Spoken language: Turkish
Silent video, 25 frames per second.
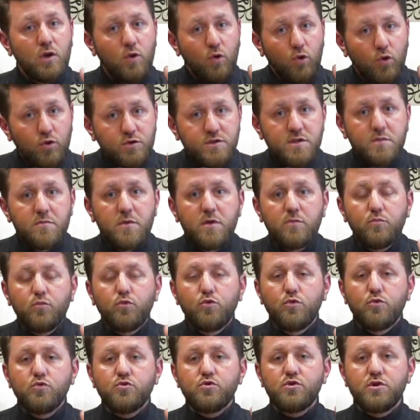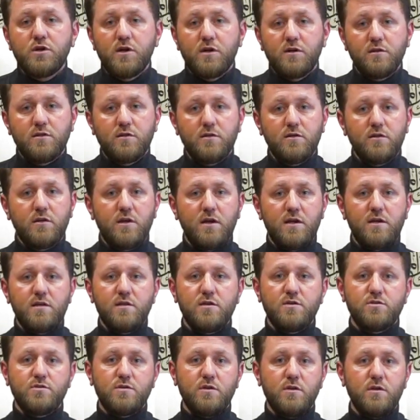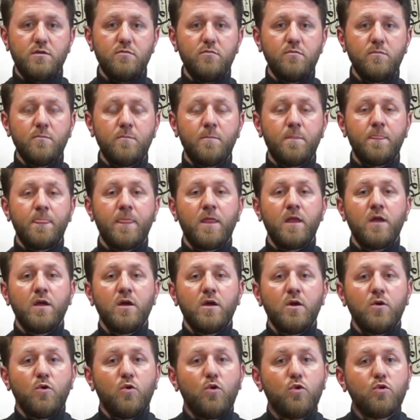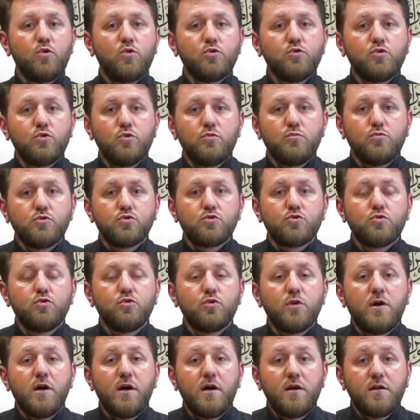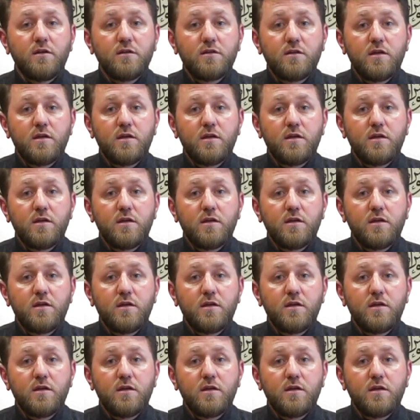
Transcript: O zaman bunun şartı kardeşlerim Okuduğumuz Kur'an-ı